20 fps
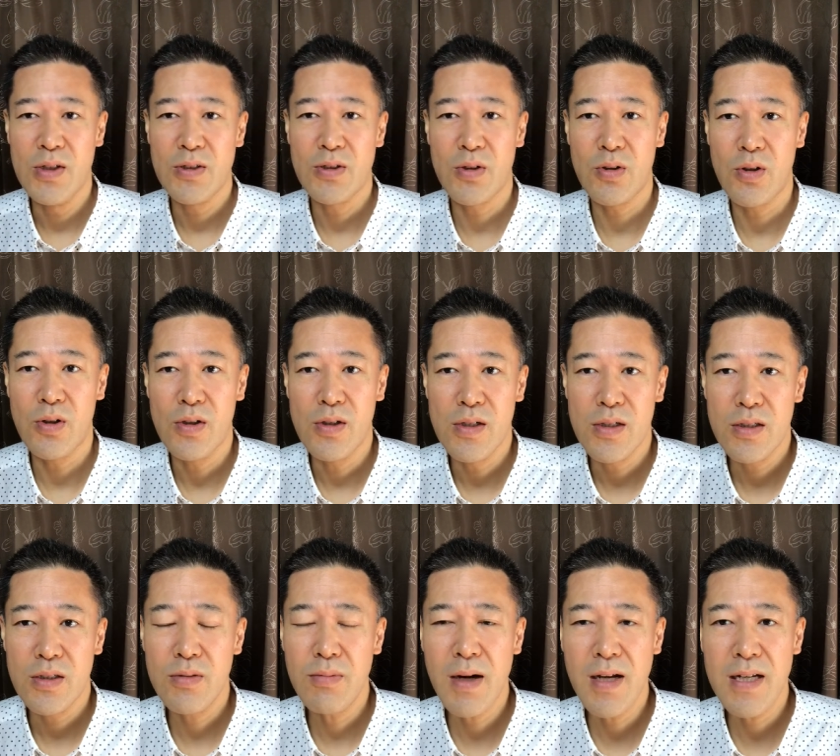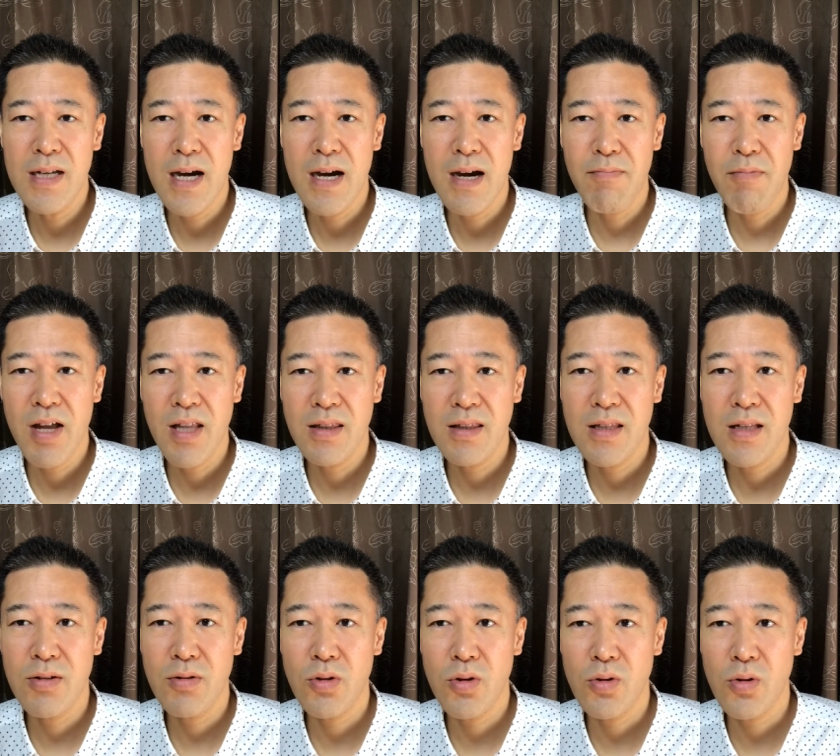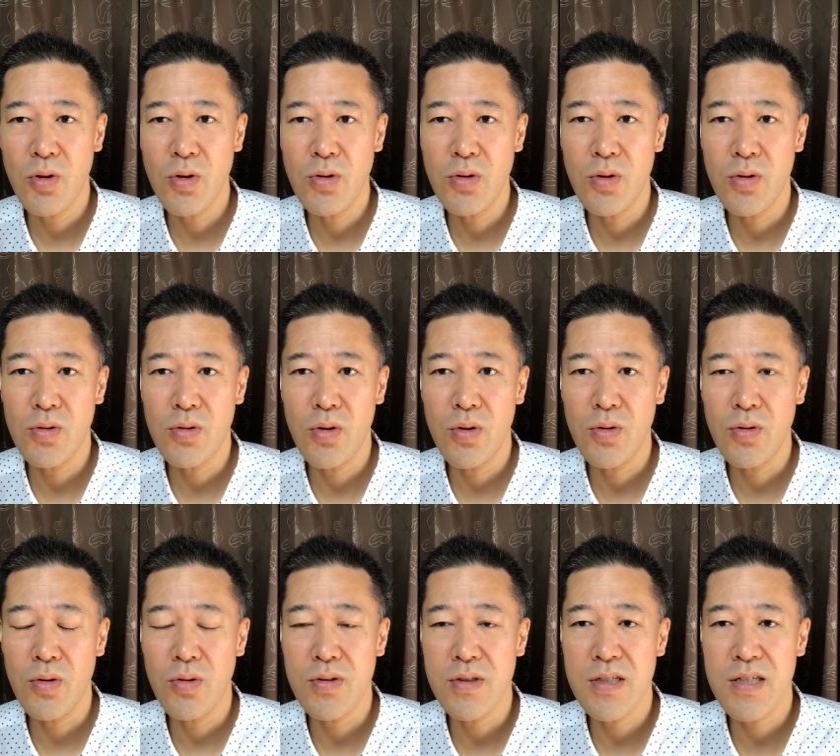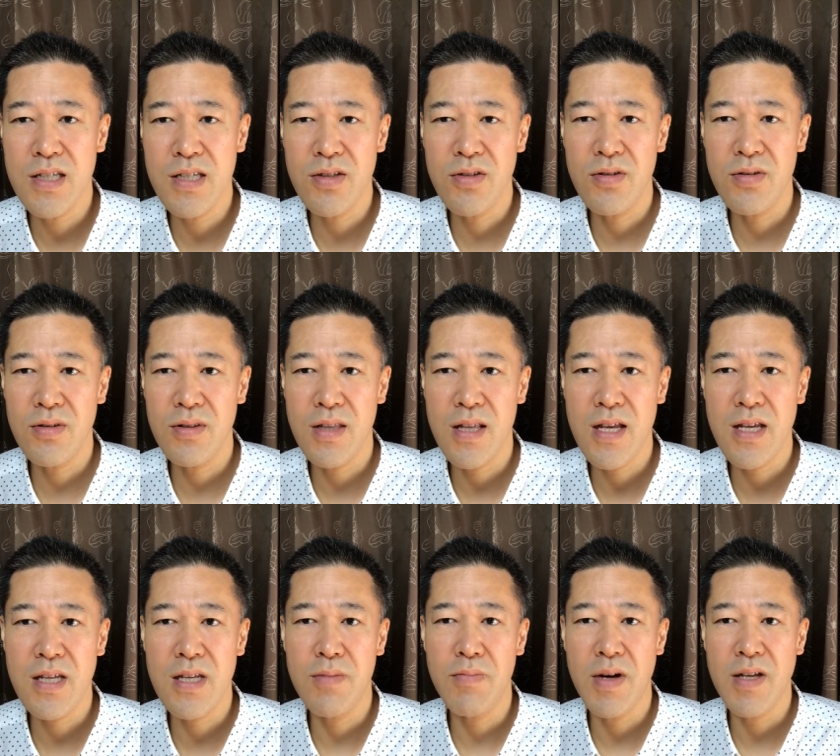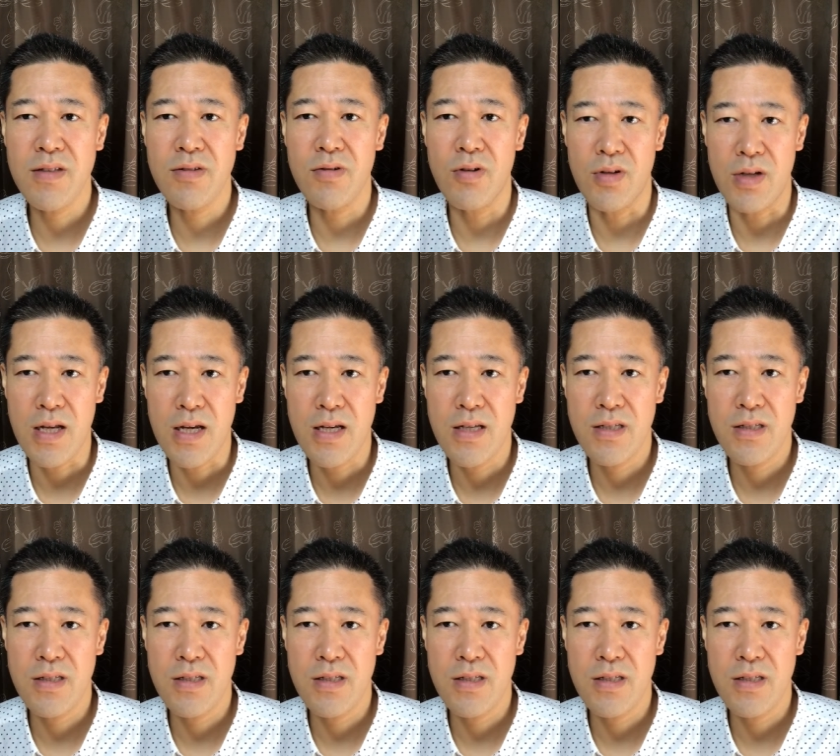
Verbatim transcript: その沼にはまっていくとどんどん沈んでいきますよね。